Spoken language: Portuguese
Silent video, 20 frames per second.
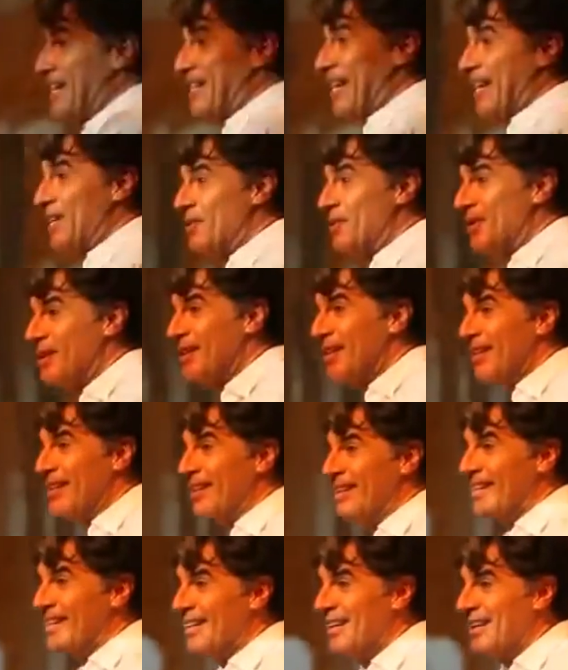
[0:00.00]
Salesiano.
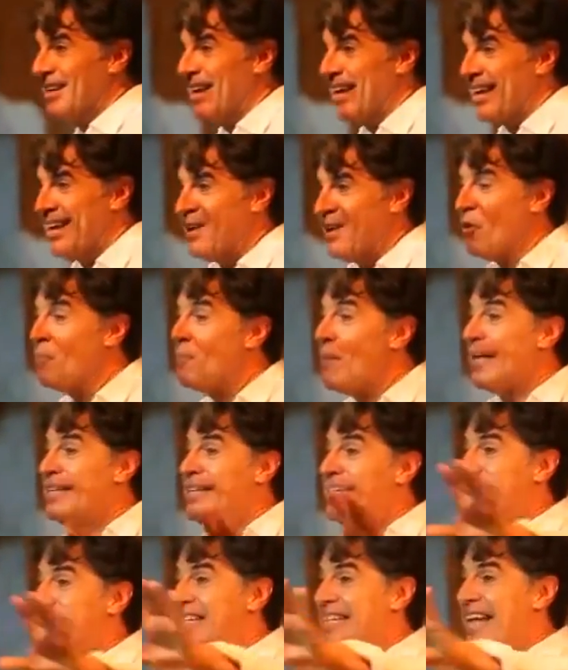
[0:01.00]
O
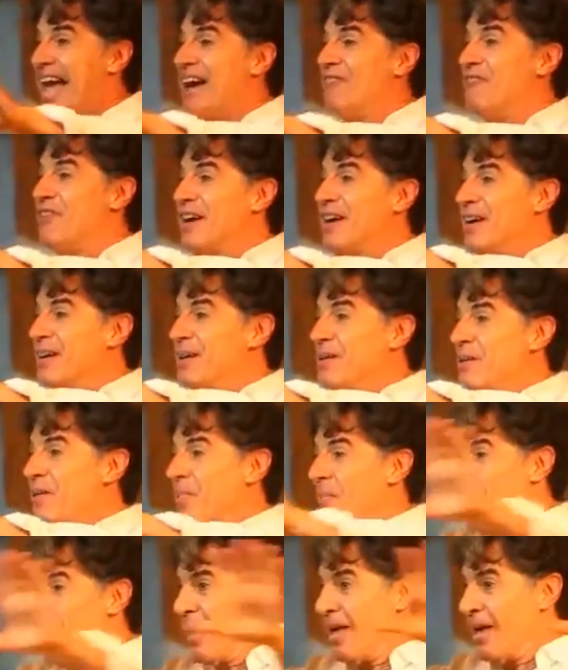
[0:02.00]
padre tirava
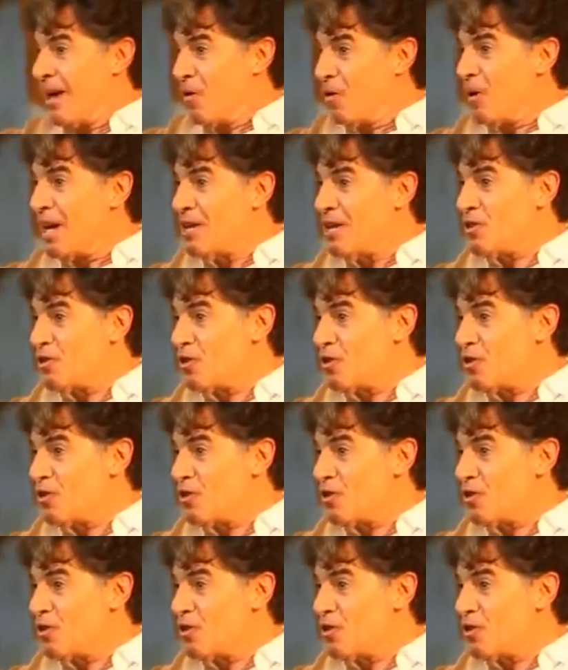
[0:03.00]
o